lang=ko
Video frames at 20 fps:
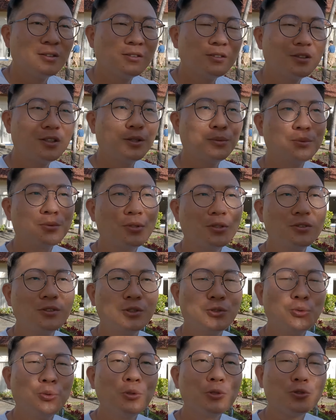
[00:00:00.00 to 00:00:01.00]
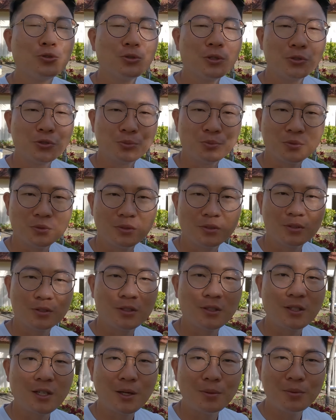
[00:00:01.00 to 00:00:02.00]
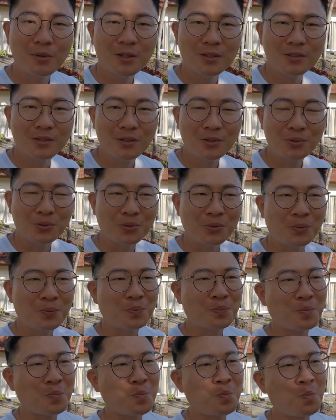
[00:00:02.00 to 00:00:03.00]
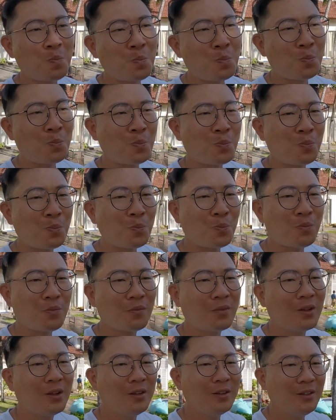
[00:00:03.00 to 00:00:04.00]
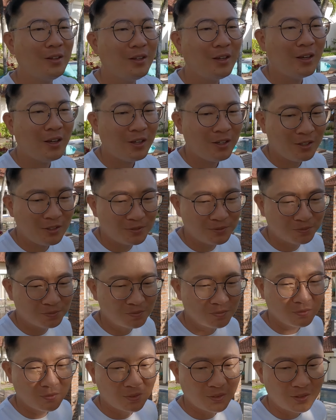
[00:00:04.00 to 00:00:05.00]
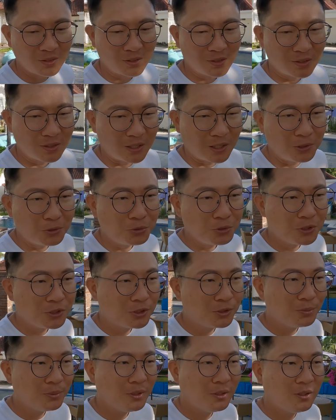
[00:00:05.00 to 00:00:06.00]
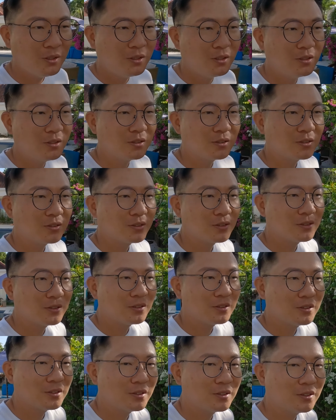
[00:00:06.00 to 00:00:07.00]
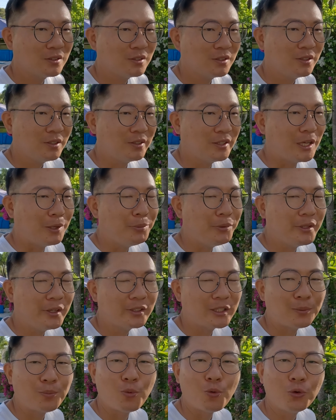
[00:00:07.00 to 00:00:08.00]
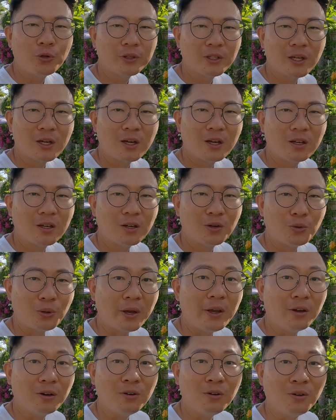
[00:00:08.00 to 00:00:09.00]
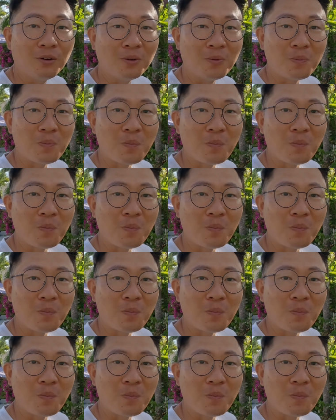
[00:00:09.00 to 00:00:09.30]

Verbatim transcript: 그때부터 이제 조회수가 좀 급감을 하더라고요 음, 이게 알고리즘이 예민하게 다 보고 있다고 해요